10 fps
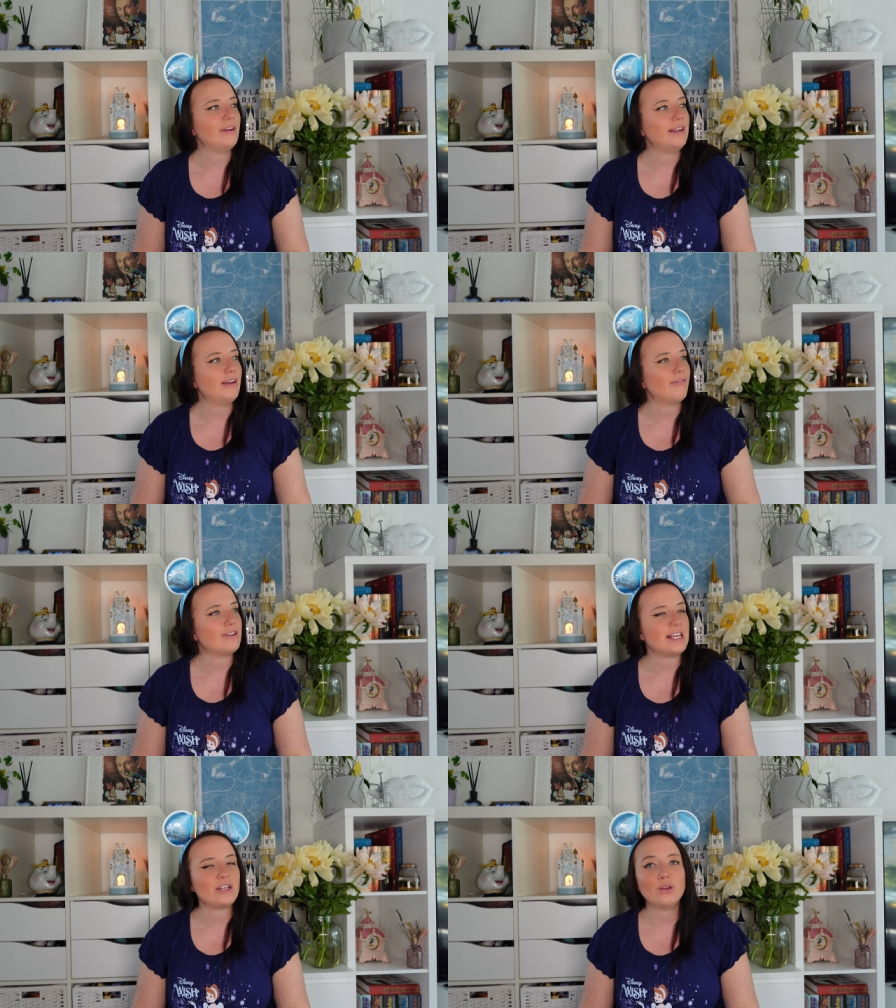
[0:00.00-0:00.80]
Wenn der
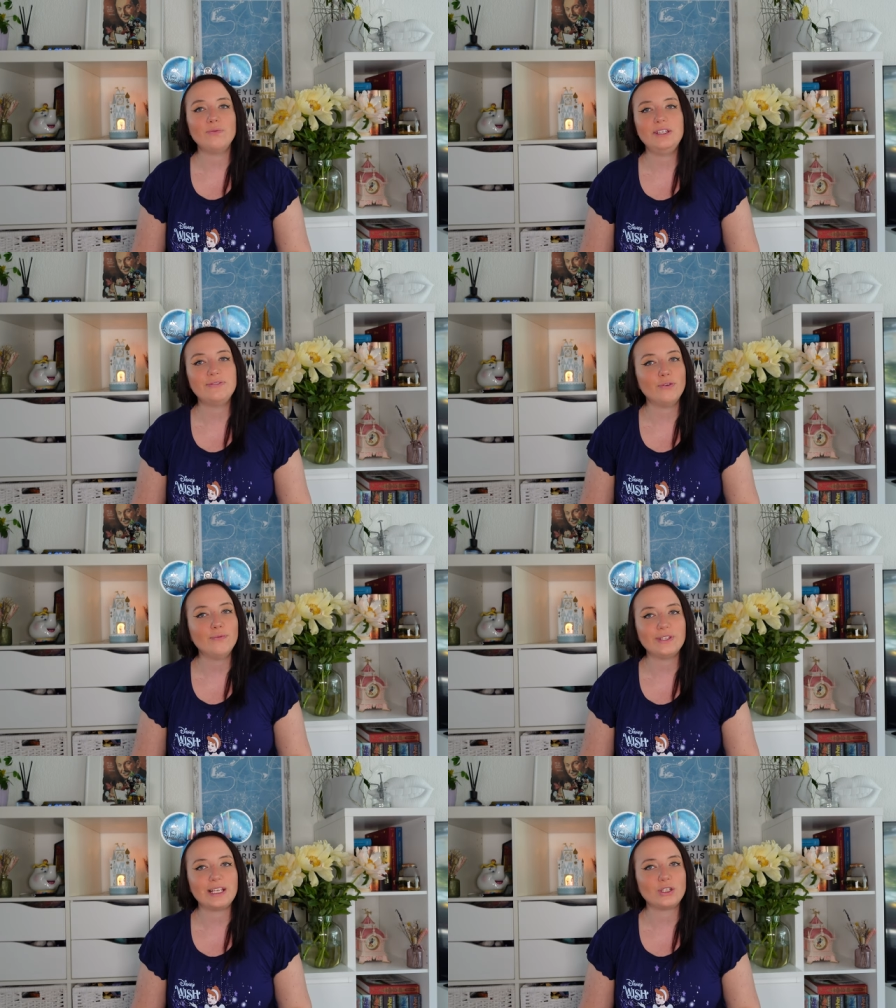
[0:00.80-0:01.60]
Versand irgendwie
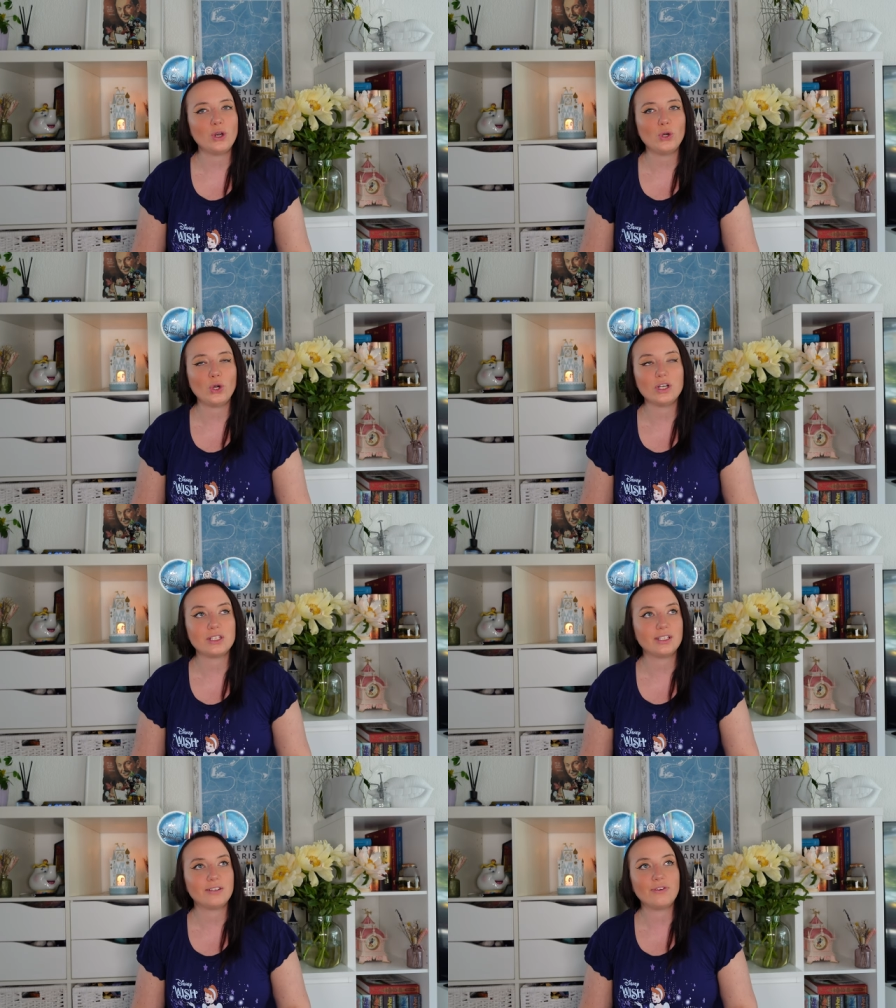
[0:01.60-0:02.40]
5, 6 Euro
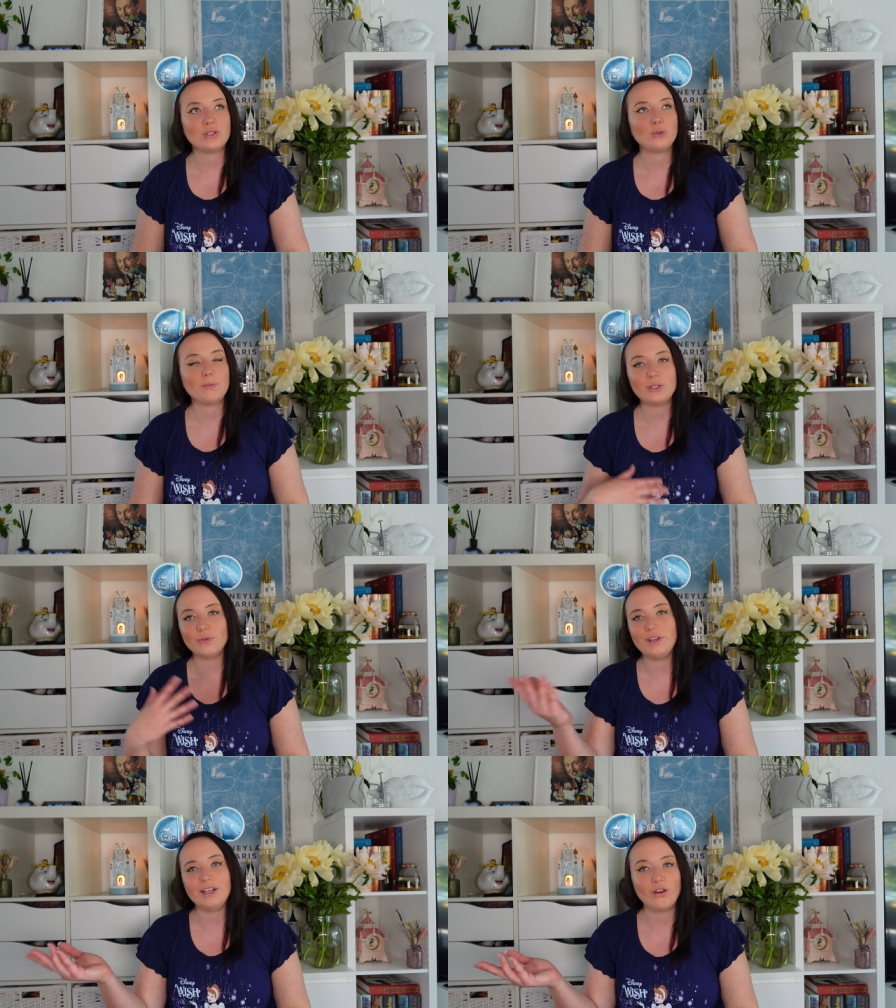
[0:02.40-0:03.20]
kostet, versucht man so
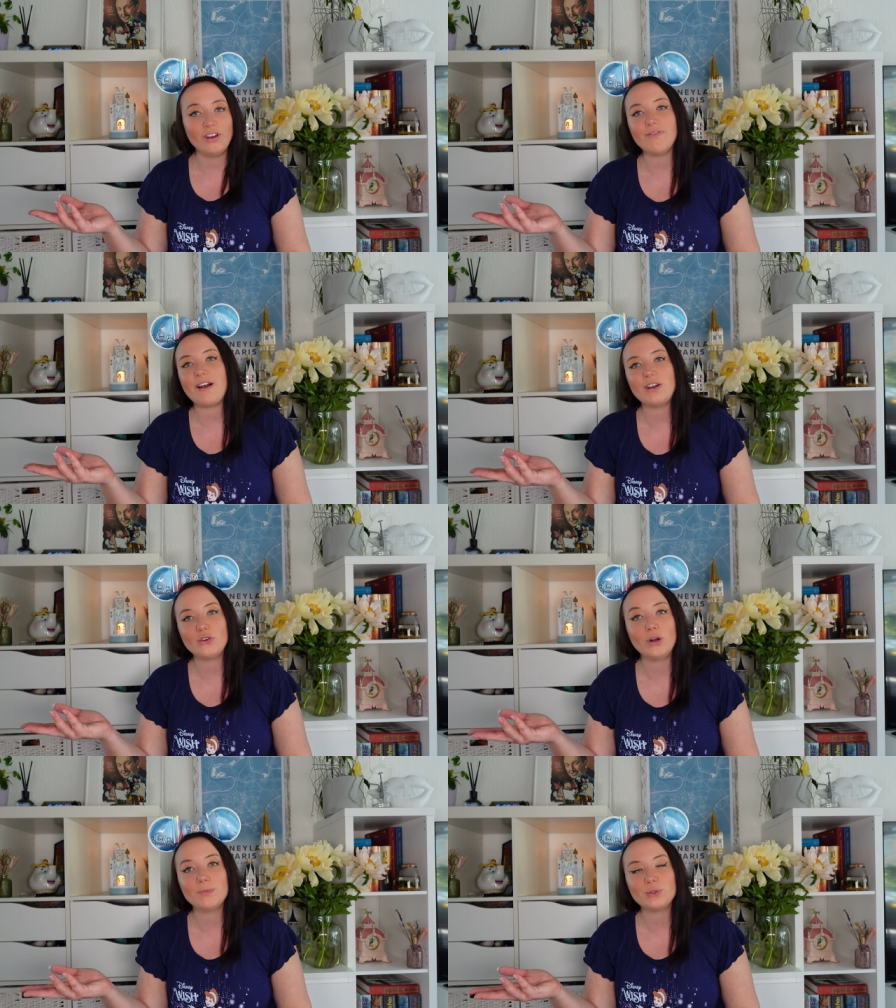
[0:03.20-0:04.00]
viel noch in den
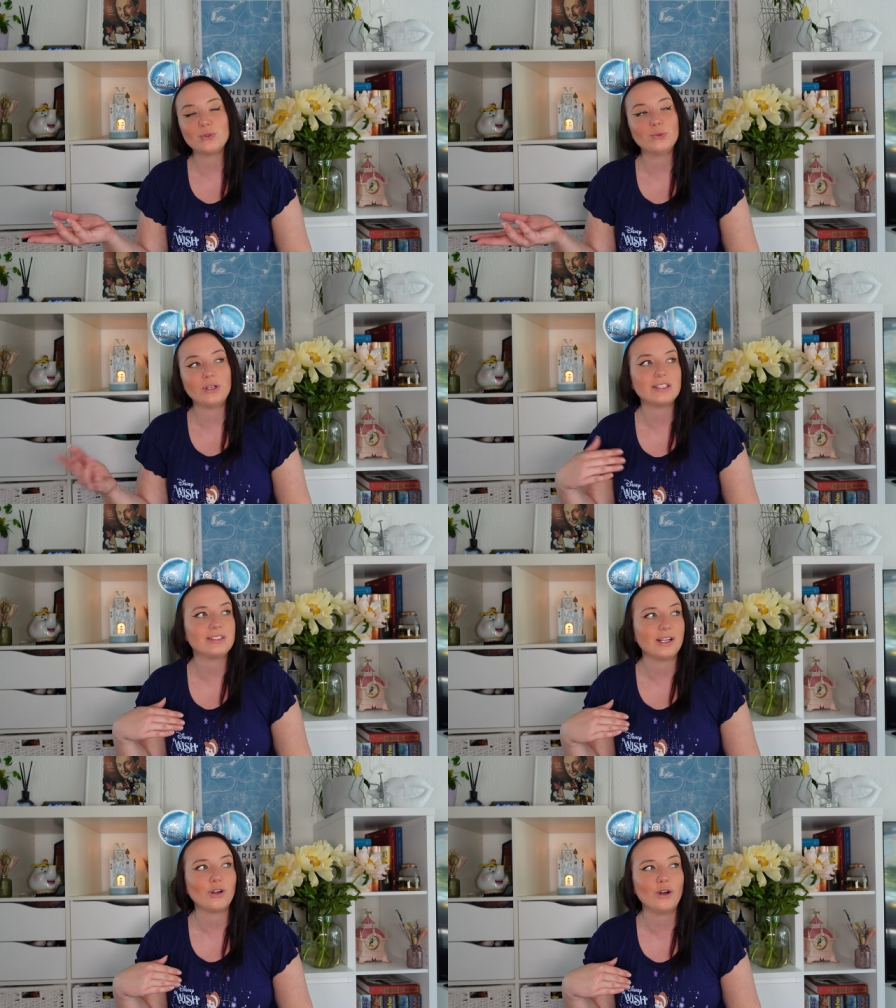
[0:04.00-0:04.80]
Warenkorb zu tun, dass es dann